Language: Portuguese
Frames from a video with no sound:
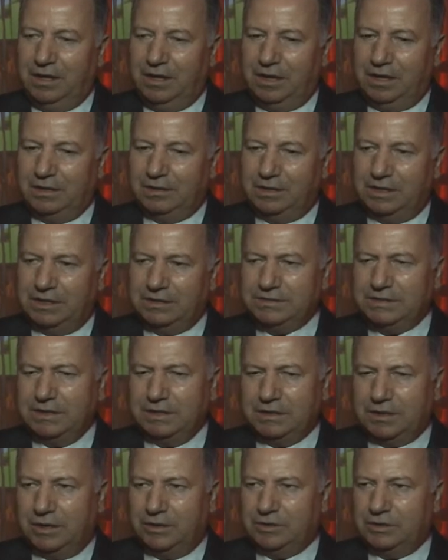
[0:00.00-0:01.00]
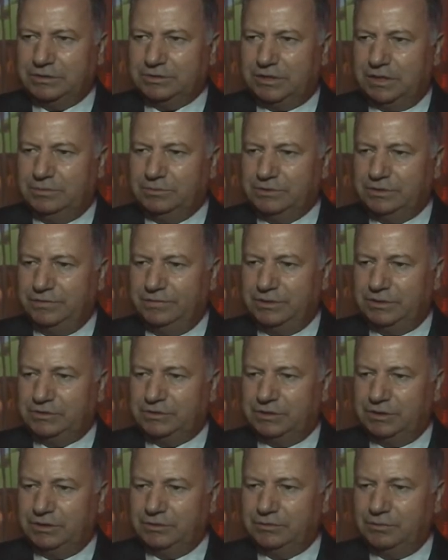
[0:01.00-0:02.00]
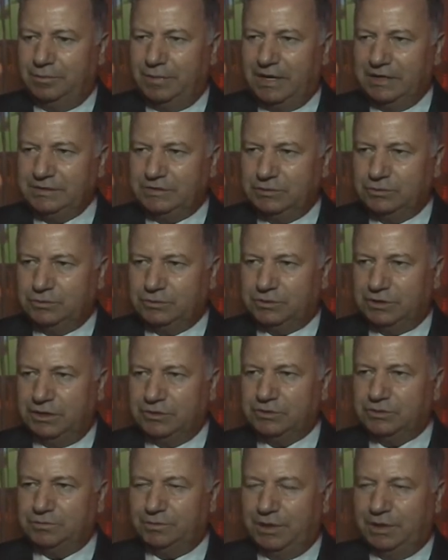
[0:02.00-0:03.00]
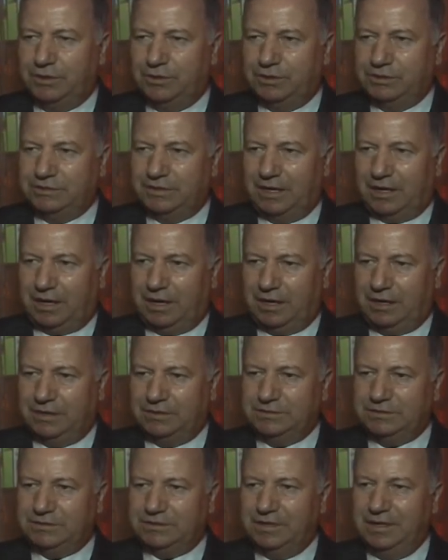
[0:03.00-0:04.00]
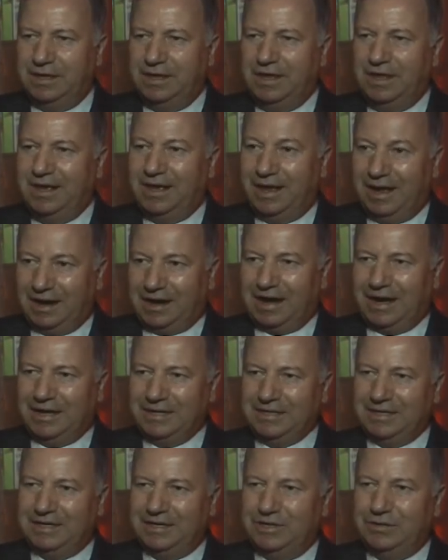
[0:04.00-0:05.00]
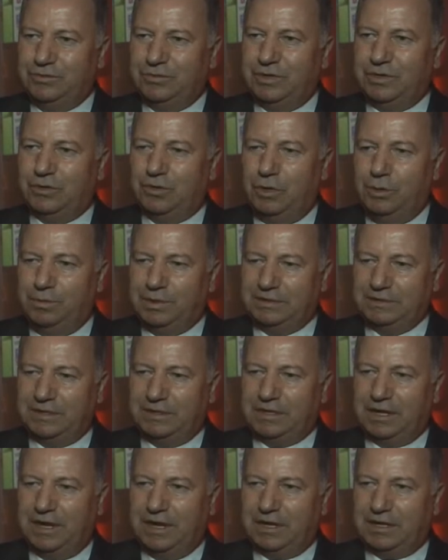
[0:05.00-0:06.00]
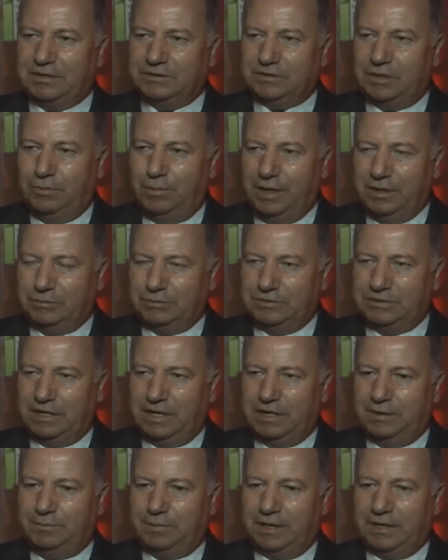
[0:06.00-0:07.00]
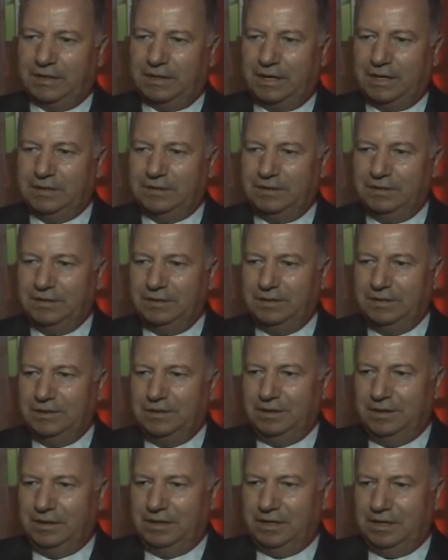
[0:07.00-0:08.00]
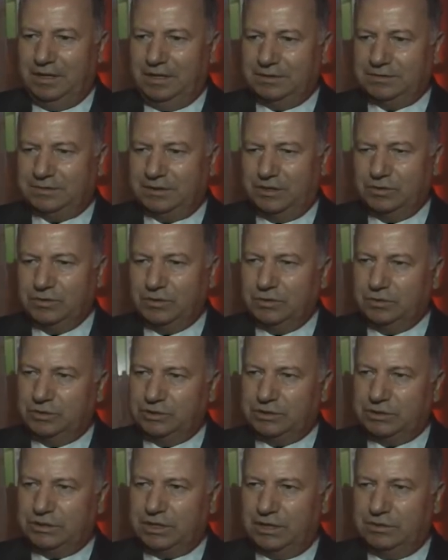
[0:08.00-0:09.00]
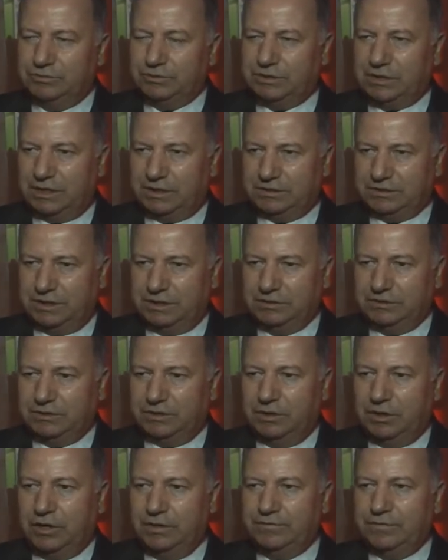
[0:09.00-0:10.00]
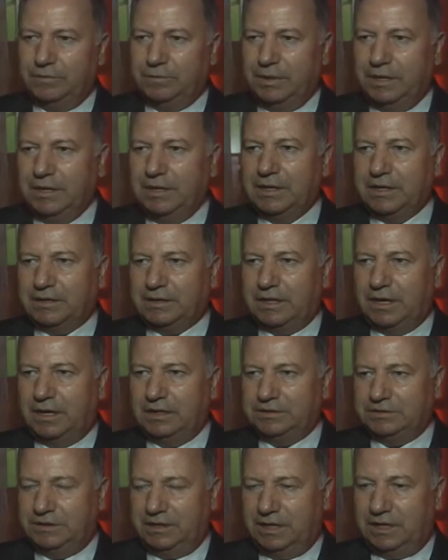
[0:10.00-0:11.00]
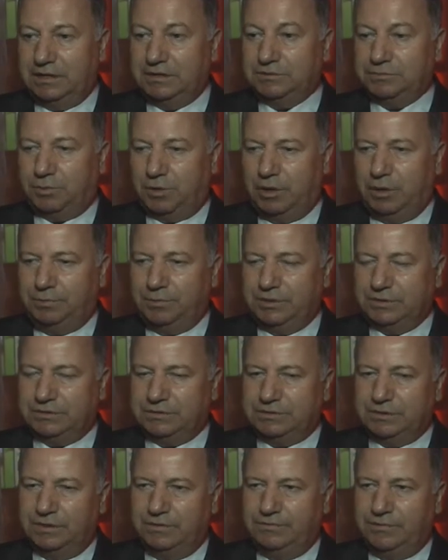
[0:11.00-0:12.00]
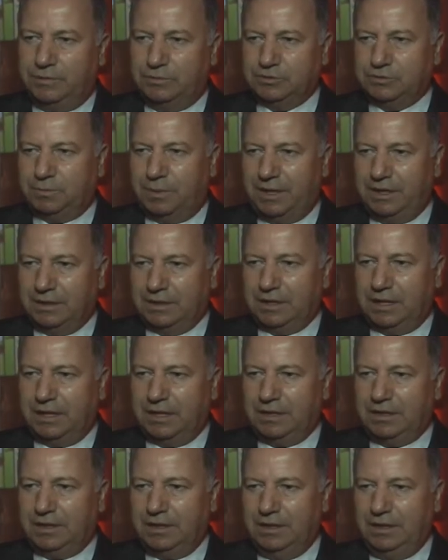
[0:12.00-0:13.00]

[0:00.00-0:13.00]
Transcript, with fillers: E desde então nós temos investido mais de 200 milhões de reais a cada ano em compras de terras, aumento de área plantada, é, sendo que hoje temos 309 mil hectares de áreas próprias e vamos plantar